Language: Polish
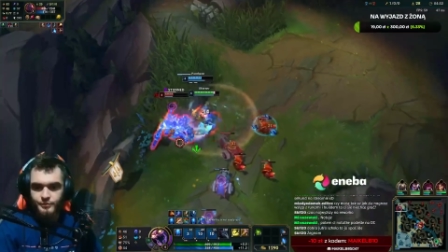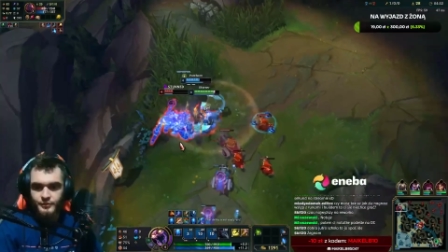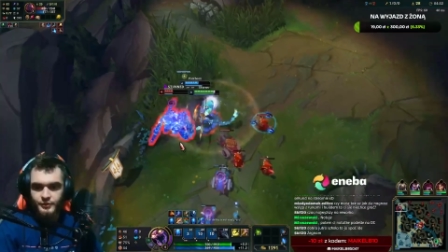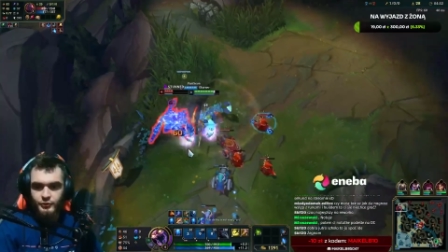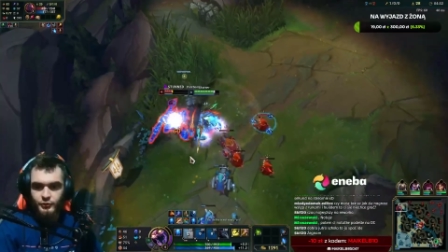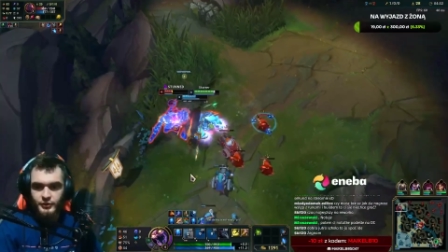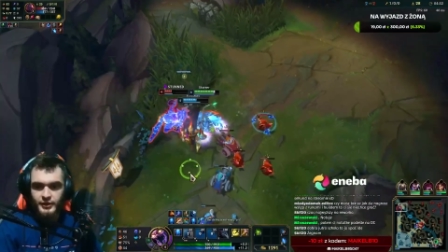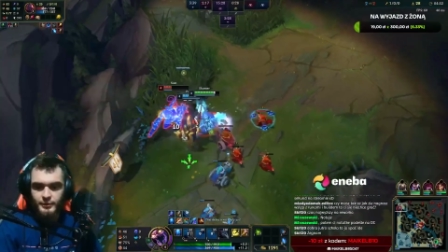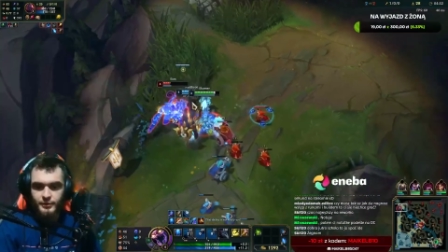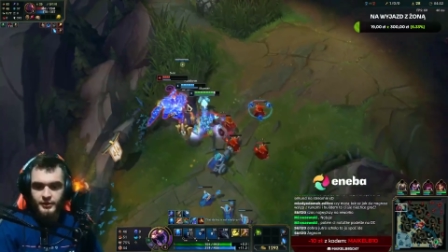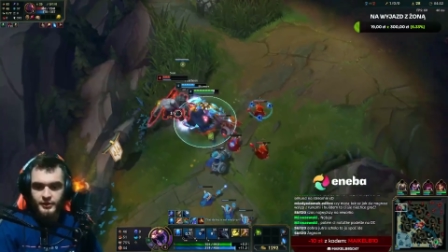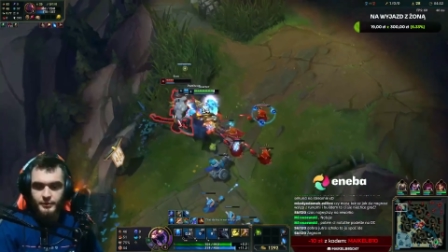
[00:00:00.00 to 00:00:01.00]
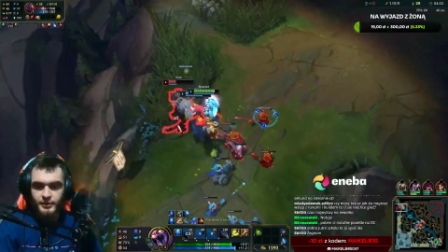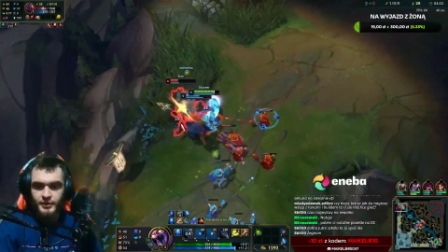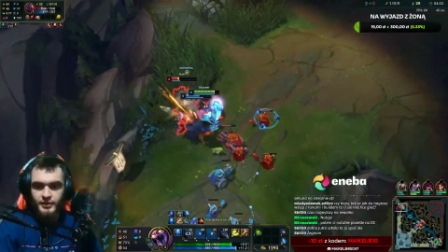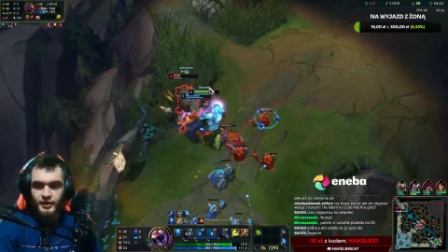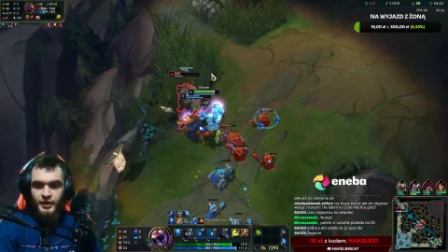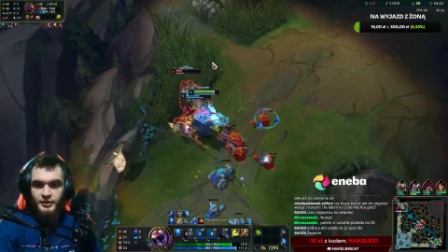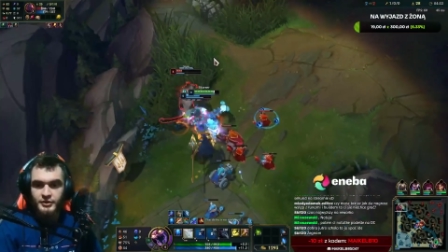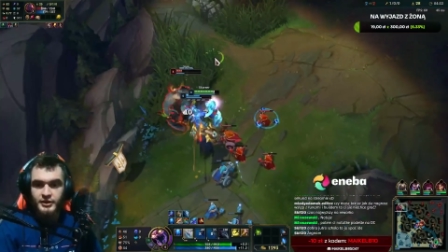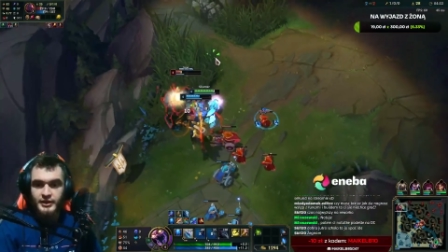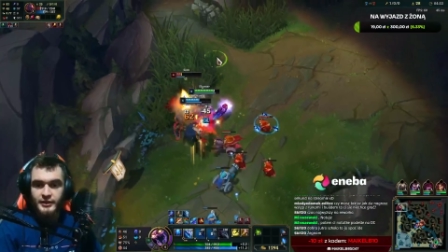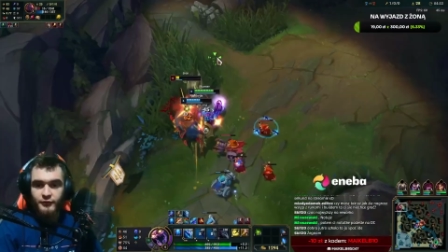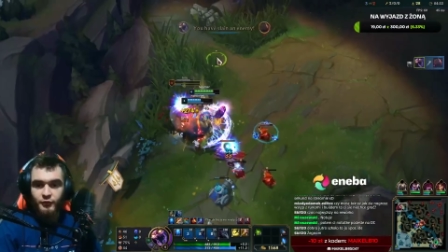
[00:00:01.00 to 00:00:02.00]
Stunik, pyk, pyk.
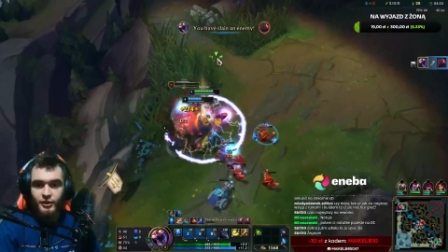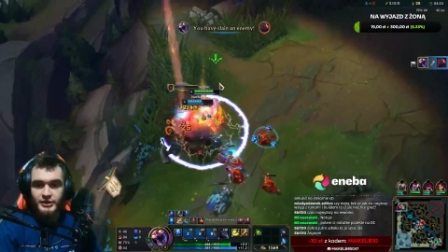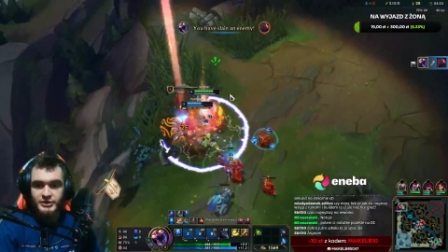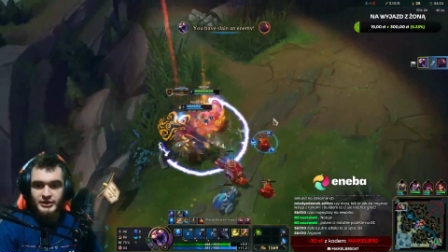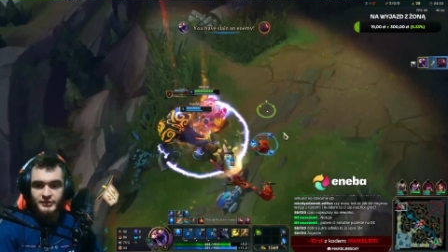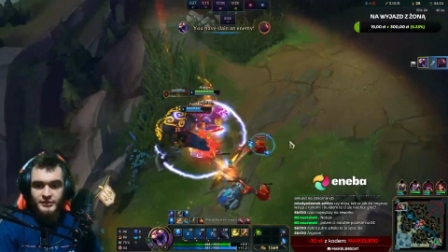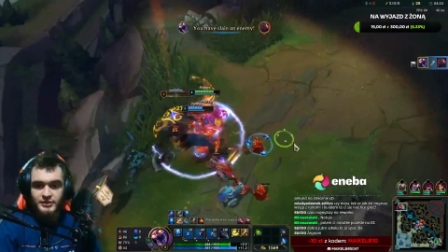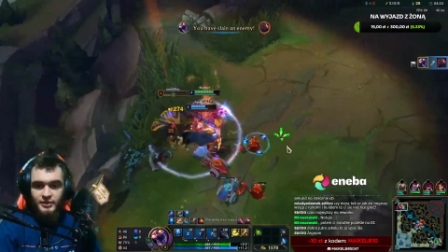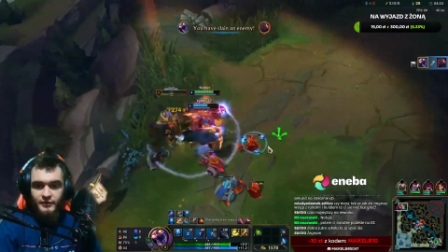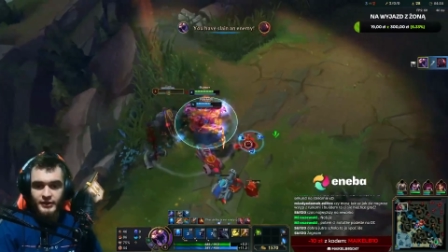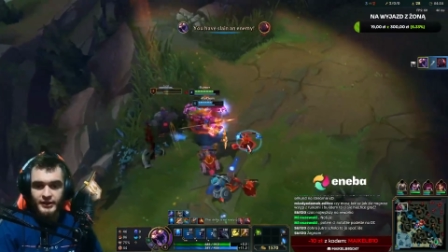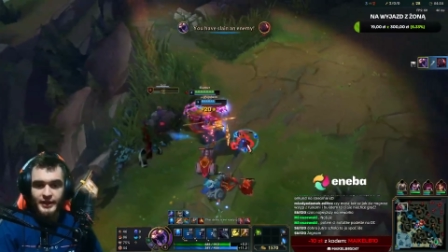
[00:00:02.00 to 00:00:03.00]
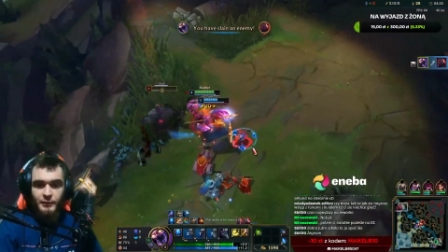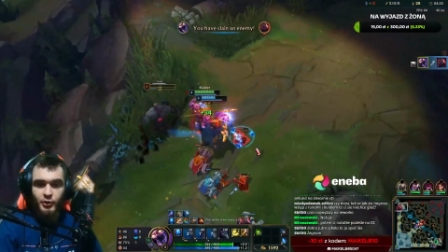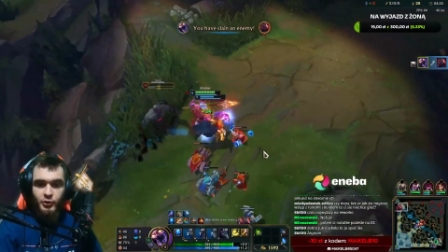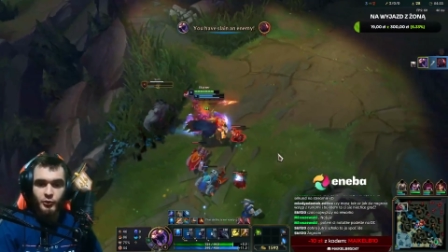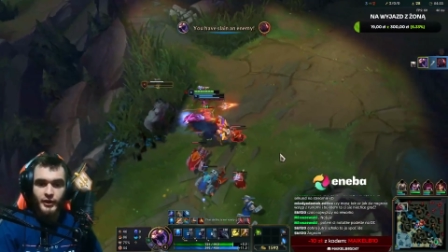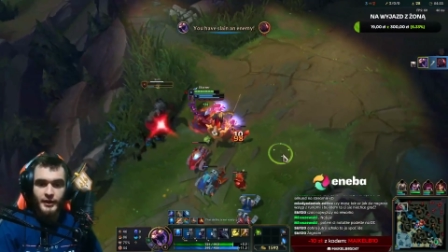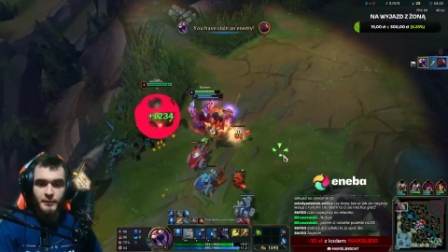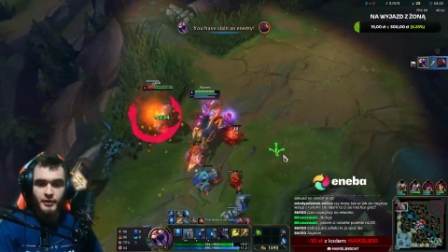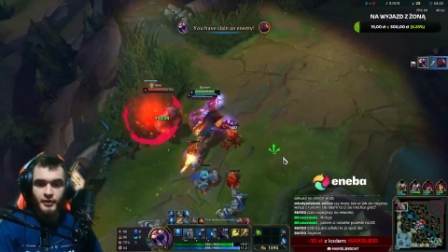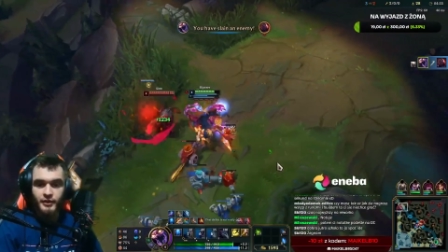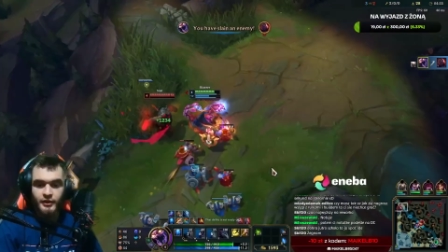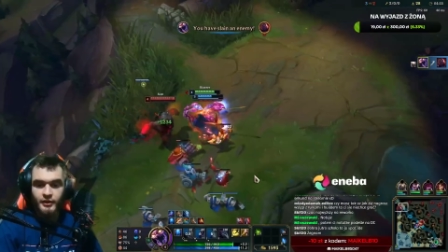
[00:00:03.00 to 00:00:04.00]
Ty, właśnie widzowie, ja mogłem,
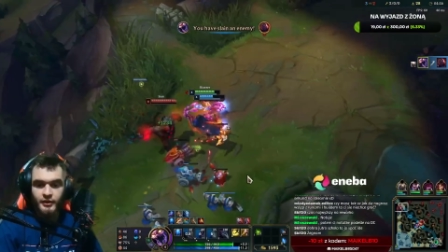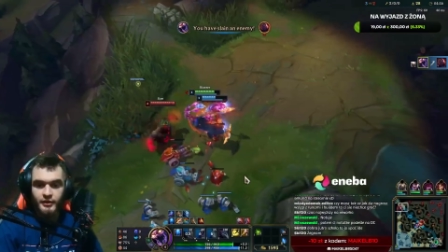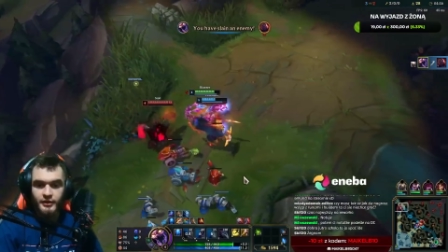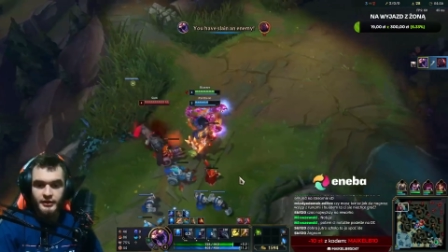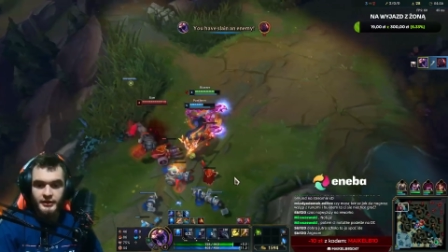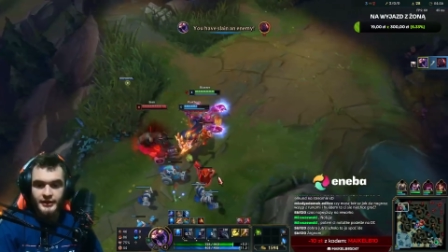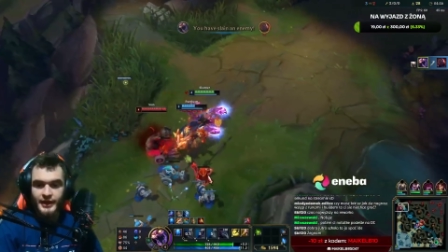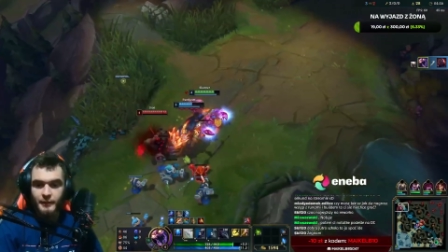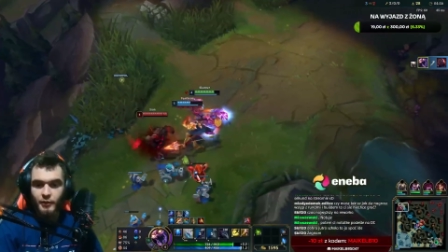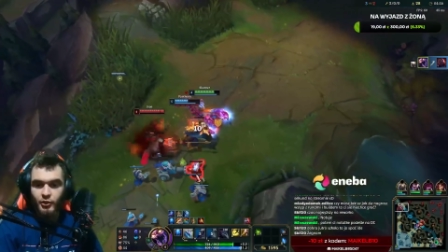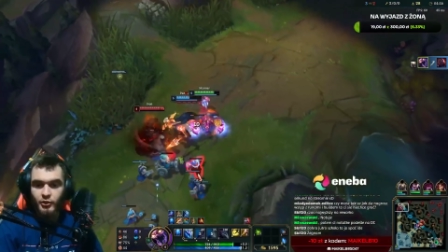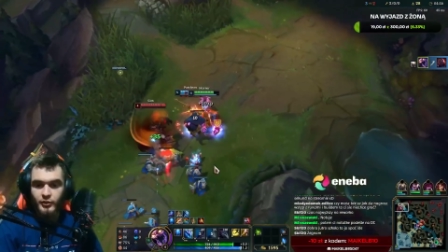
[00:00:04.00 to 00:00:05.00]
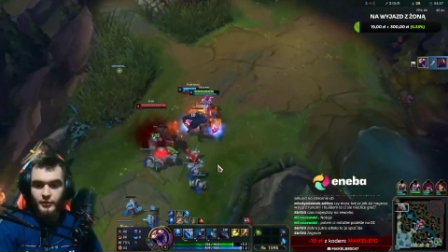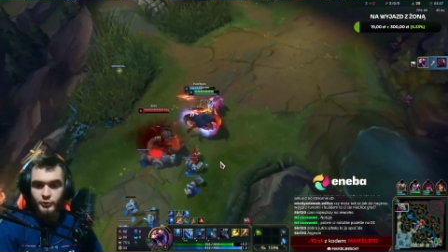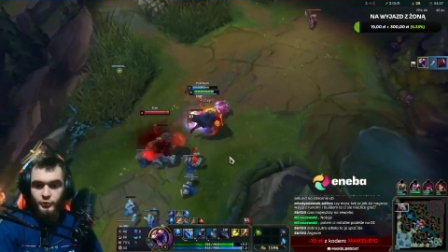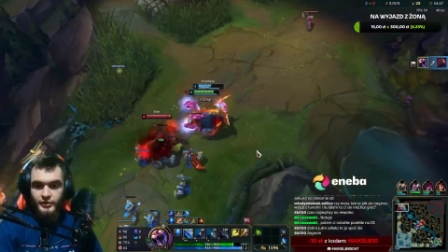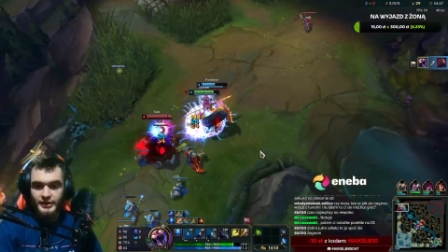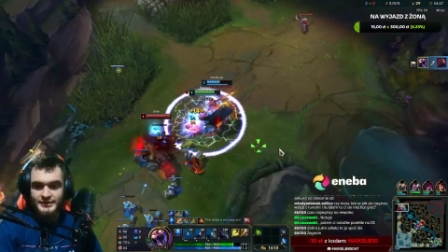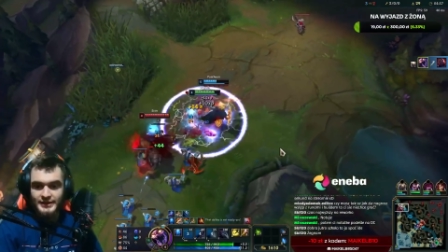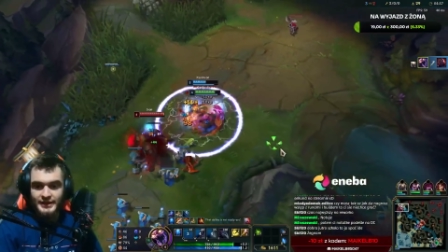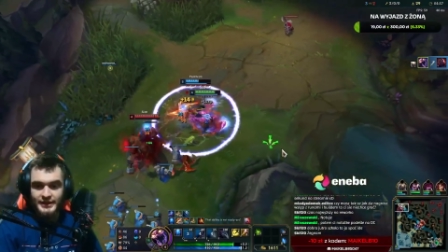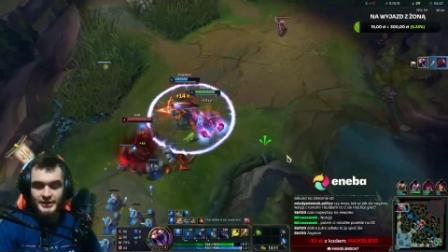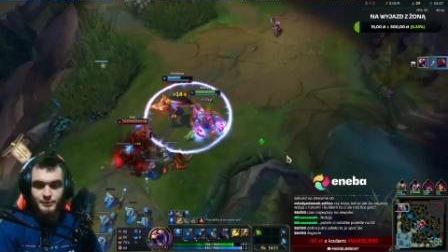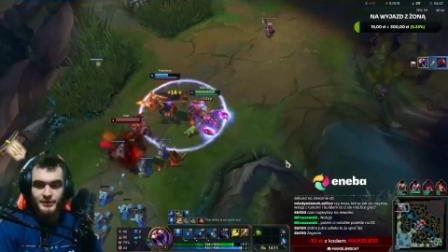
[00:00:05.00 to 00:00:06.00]
ja mogłem tutaj
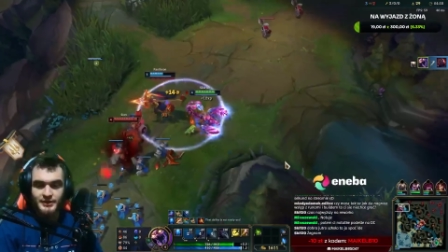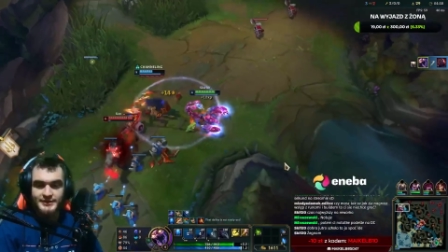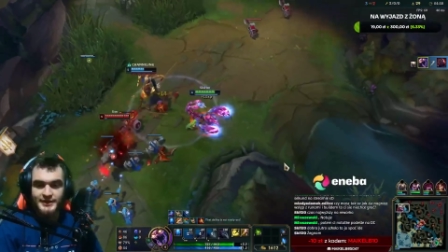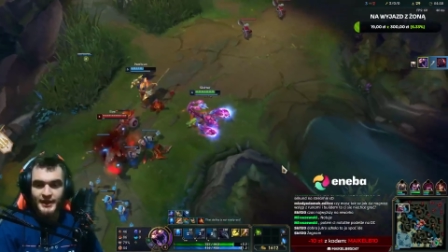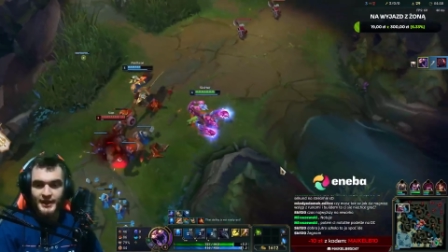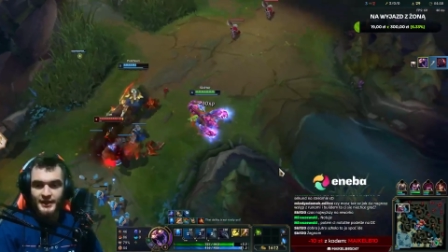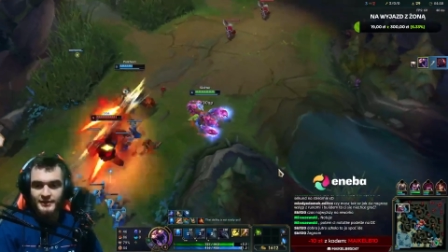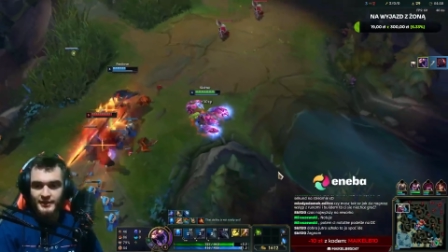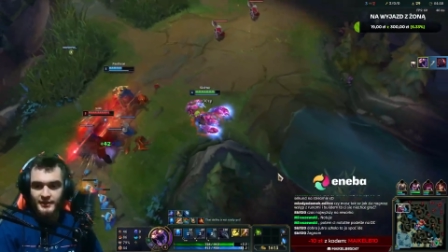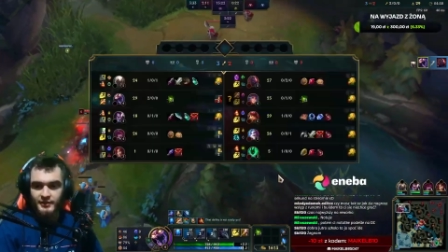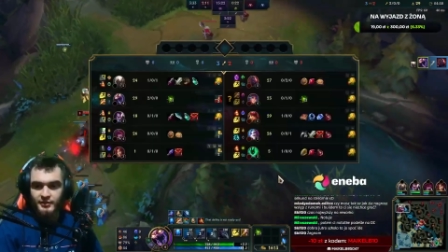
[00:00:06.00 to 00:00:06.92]
zagrać A. atak.